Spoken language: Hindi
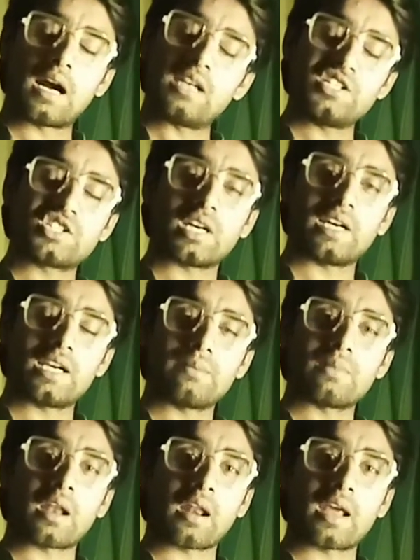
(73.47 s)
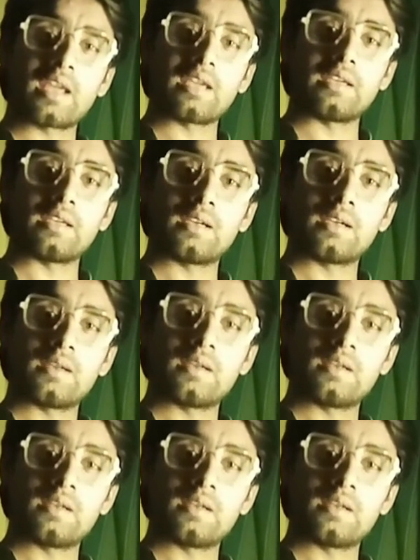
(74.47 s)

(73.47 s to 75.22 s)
काली छाया मडराएगी